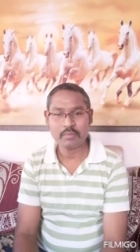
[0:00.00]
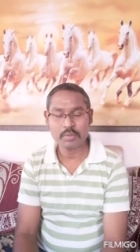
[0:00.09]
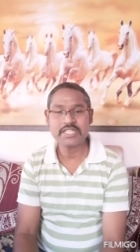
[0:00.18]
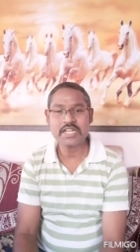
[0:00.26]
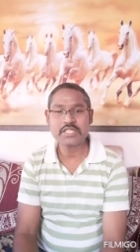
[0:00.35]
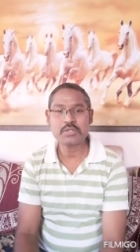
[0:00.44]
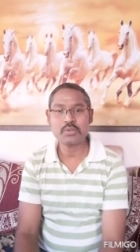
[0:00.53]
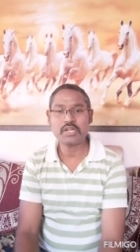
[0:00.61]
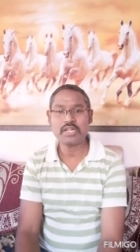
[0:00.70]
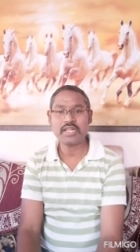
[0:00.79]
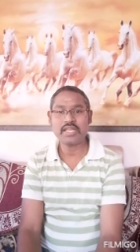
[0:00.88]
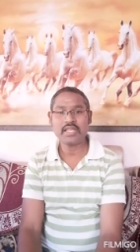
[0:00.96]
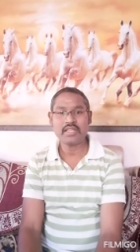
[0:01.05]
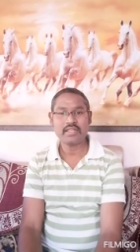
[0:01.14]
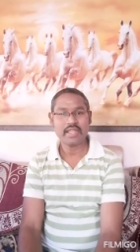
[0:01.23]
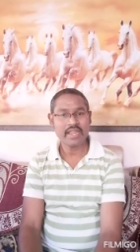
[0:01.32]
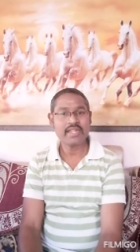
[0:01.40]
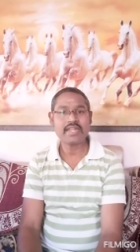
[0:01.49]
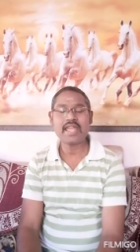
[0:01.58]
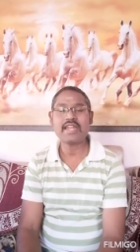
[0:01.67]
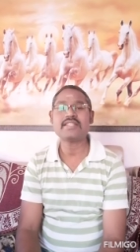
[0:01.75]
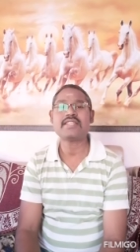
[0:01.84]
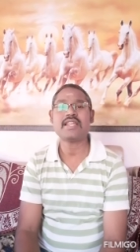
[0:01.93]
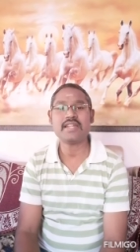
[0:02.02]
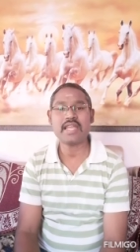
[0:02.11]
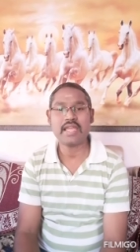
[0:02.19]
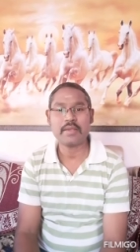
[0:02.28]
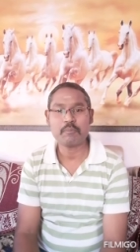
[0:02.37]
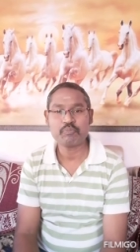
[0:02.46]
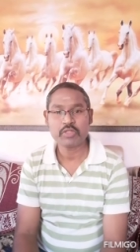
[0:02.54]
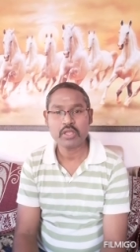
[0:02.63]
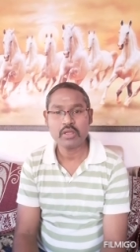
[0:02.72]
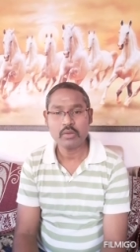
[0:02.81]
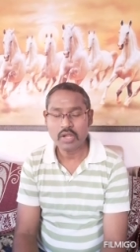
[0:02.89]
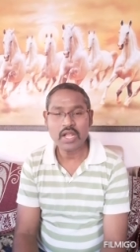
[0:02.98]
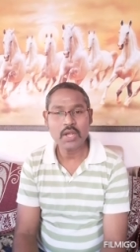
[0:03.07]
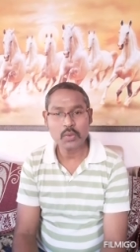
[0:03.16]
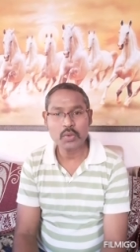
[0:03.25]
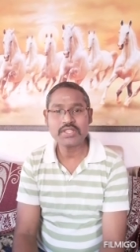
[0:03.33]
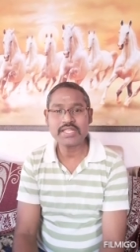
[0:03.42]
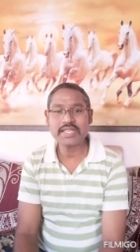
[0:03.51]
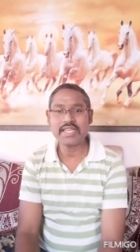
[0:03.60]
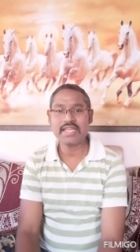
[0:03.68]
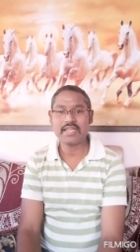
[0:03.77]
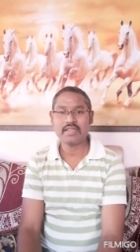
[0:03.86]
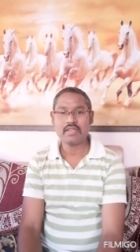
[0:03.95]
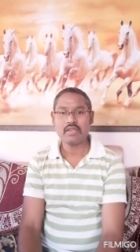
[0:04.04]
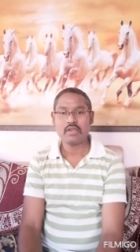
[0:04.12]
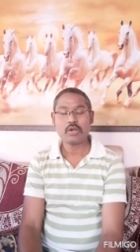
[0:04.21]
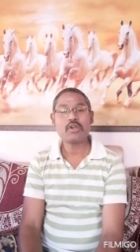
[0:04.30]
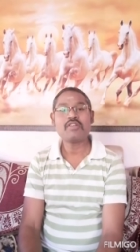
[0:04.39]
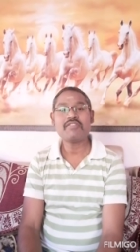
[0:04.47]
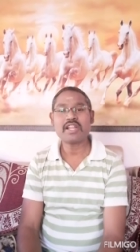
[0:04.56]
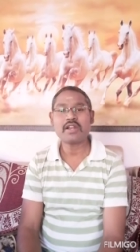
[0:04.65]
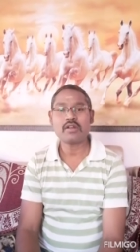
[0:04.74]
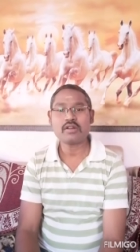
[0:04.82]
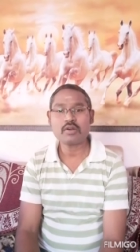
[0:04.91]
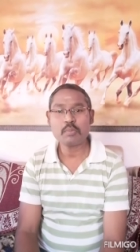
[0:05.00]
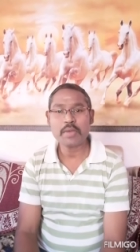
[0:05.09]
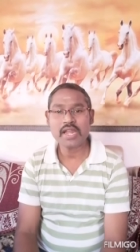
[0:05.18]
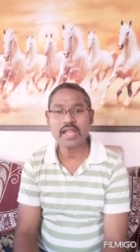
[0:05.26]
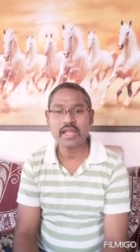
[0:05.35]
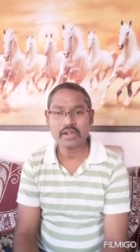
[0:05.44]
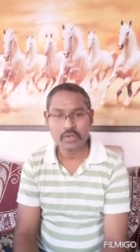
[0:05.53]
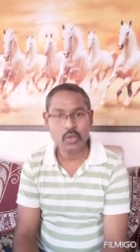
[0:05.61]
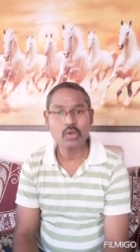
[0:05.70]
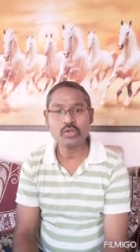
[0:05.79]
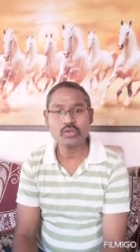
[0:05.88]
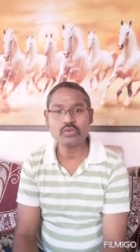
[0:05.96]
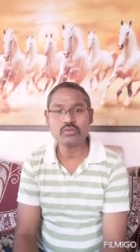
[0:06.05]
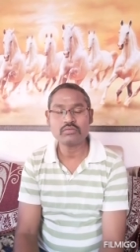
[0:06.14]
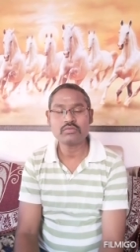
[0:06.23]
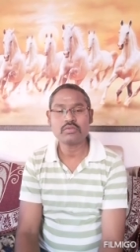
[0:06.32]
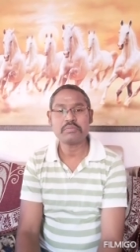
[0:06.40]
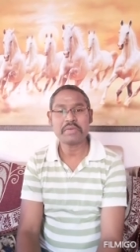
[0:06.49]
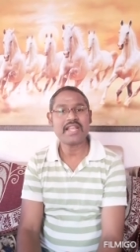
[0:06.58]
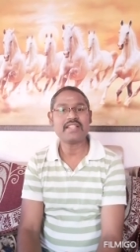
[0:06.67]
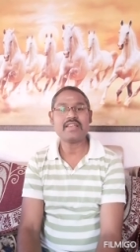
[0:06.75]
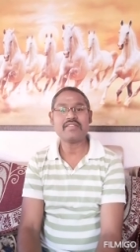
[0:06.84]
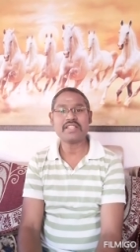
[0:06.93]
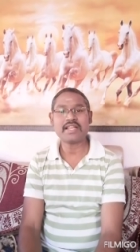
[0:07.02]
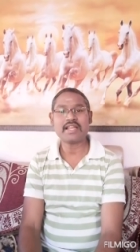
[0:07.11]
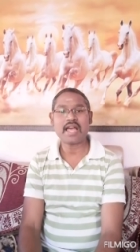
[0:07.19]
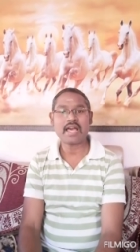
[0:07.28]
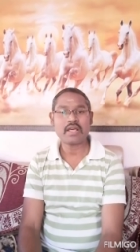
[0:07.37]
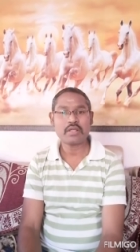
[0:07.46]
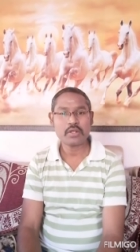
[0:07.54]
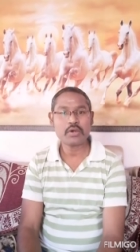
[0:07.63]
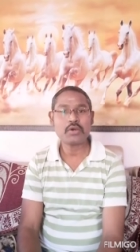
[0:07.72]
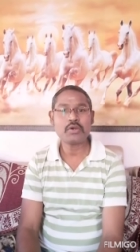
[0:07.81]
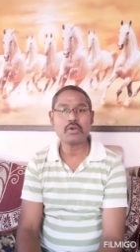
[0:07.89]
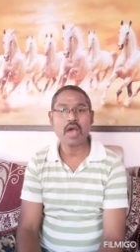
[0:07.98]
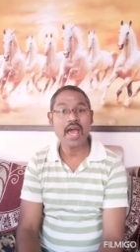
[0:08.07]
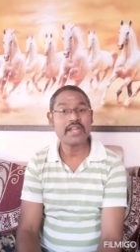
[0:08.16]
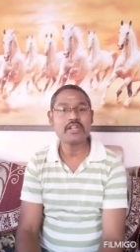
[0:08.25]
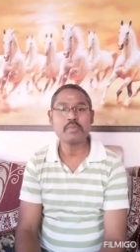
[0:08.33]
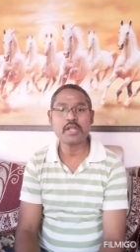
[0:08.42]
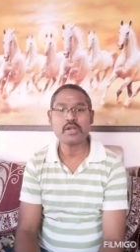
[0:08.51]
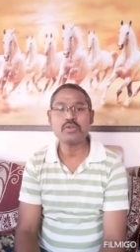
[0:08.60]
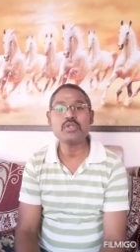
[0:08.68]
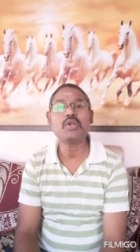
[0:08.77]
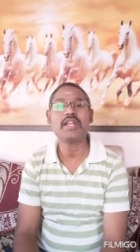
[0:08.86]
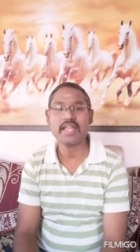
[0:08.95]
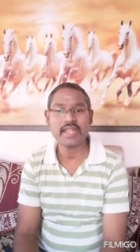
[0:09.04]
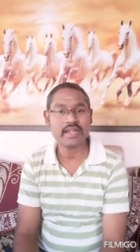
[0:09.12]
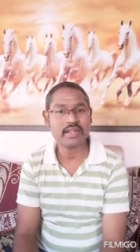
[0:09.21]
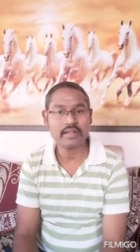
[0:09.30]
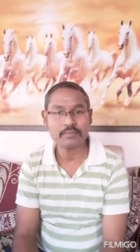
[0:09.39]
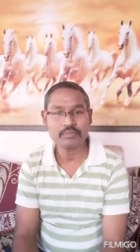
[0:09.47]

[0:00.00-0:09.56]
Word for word: బిజినెస్ గురించి ఏంటి అంటే ఒక కోతికి రెండు వేల రూపాయల నోటు మరి అదేవిధంగా రెండు అరటిపళ్ళు దొరికాయట